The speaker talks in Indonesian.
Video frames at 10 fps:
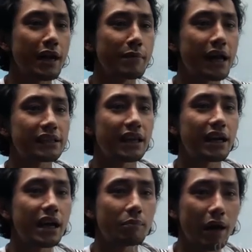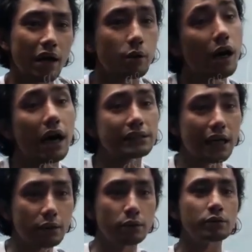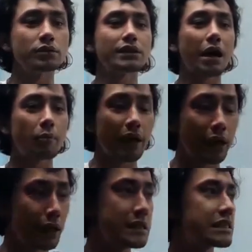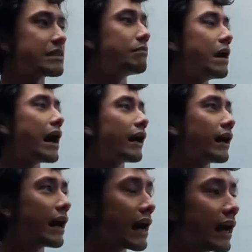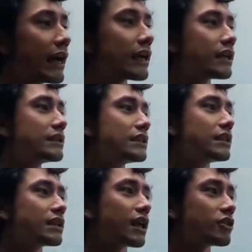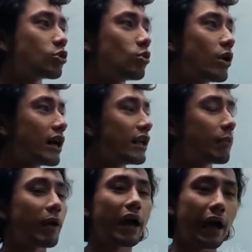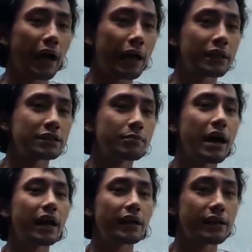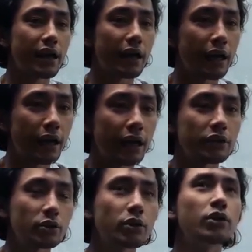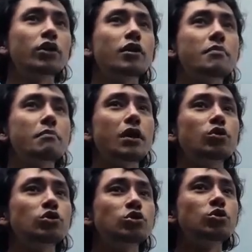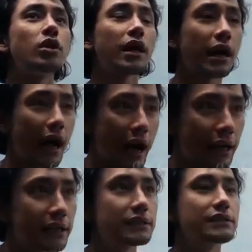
Martian apa gue nggak tahu, tapi sebagai ketua DPR sebaiknya itu menunjukkan